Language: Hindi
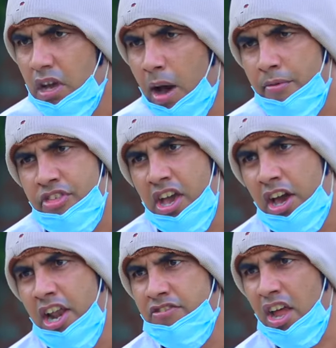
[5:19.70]
अब
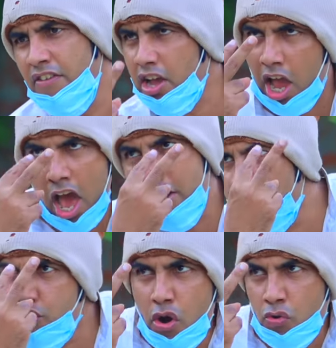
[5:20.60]
देख ले चाचा क्या
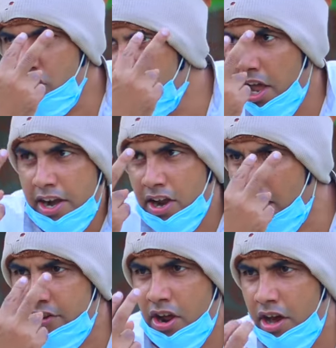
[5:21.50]
नजरों को इस तरह
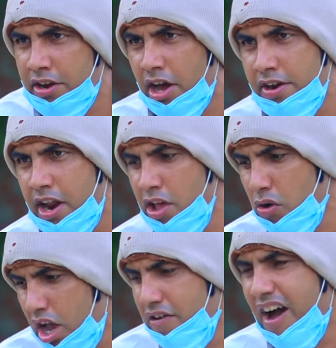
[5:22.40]
टकर टकर कर रहे हो
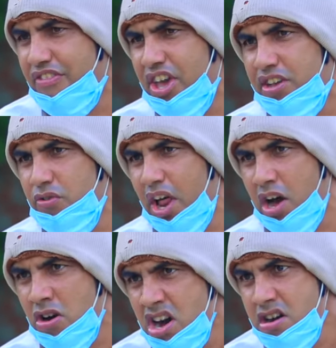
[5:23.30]
खिलवाते क्यों ना
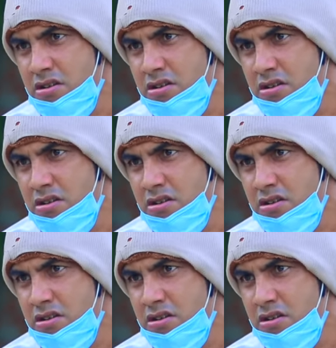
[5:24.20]
हो